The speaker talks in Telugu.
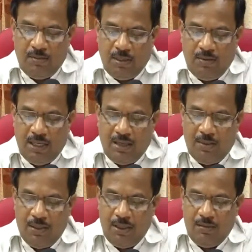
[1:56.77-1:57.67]
మనం వాటికి
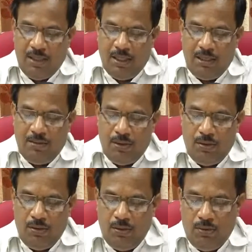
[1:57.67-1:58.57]
పదిహేడు వేల ఇరవై
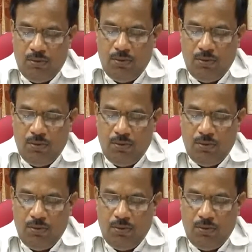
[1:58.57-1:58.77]
రెండు